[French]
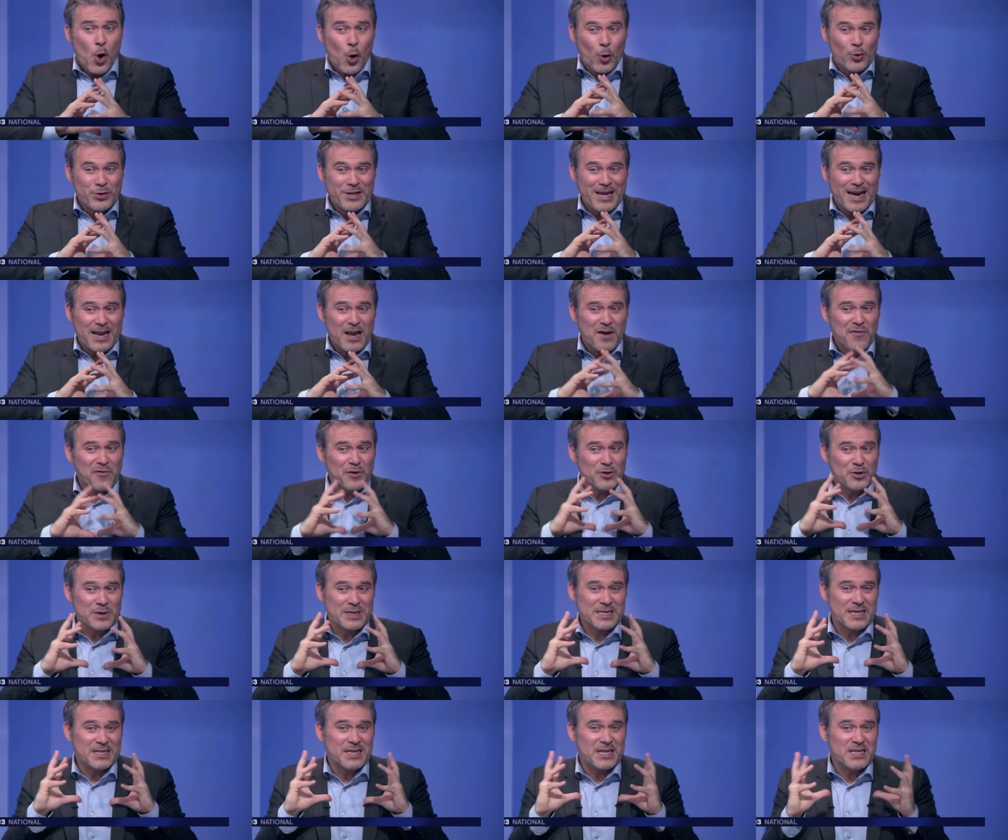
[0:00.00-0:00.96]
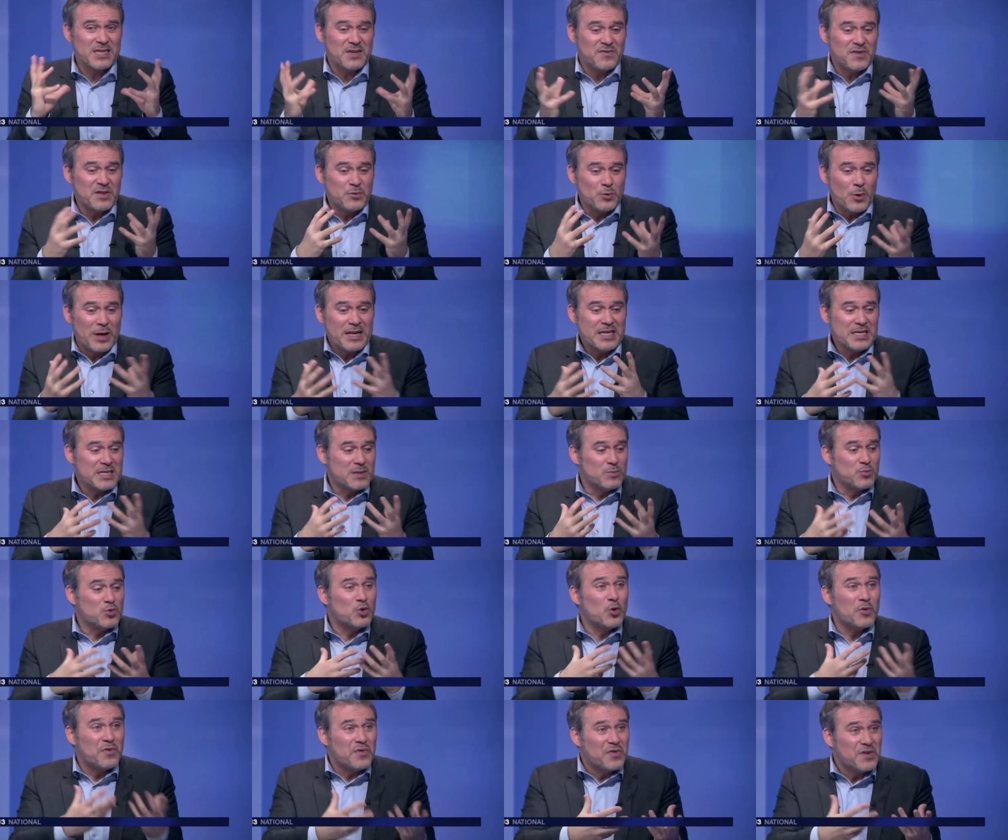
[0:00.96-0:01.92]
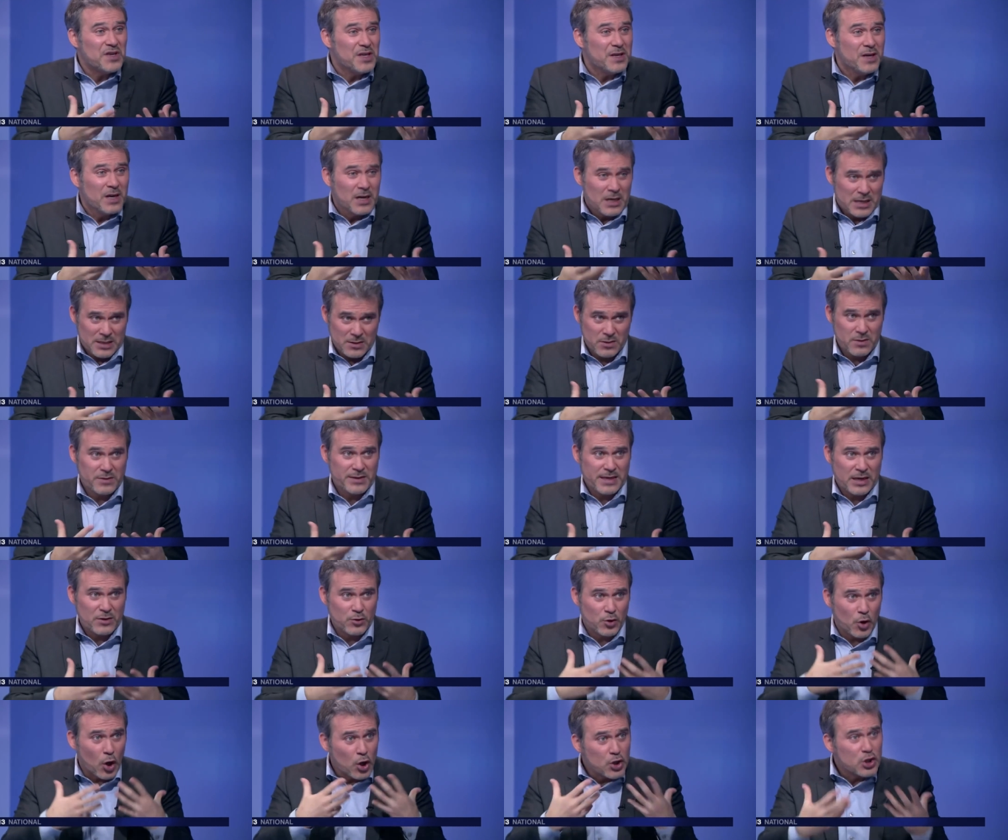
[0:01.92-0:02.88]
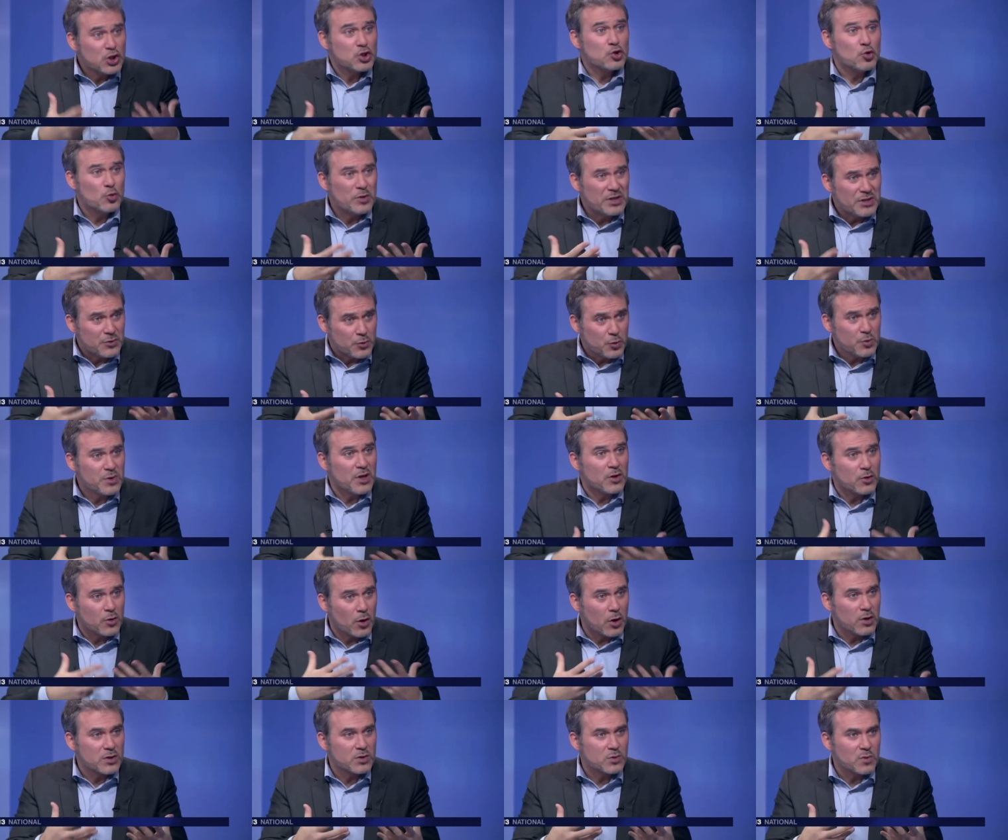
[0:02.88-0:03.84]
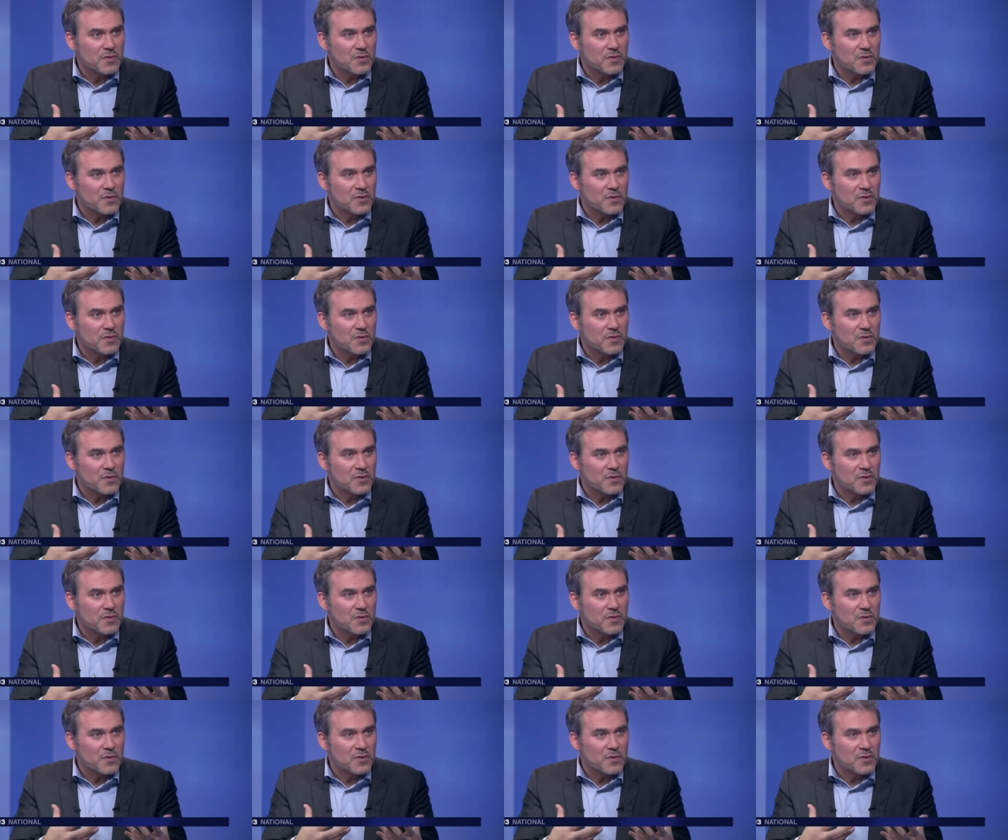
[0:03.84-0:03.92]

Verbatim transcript: On est à la fois dans un individualisme de vie, euh, il y a une grande solitude et une grande